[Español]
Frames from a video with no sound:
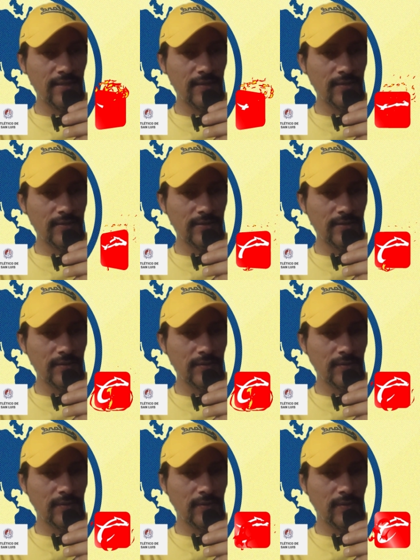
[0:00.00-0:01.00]
se
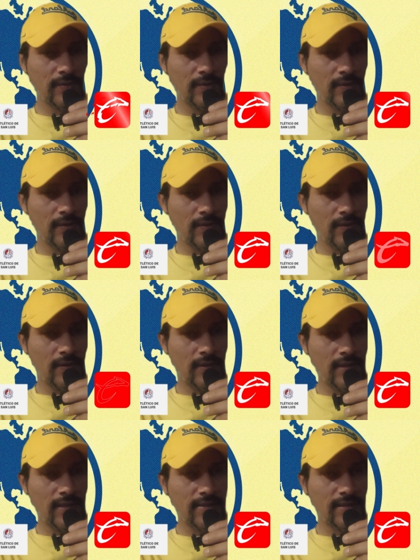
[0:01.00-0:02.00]
notó
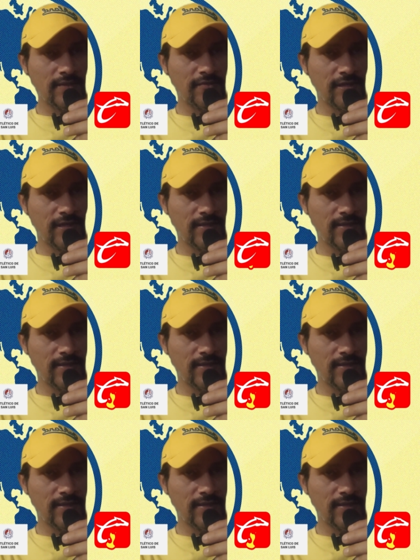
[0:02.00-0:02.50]
esa diferencia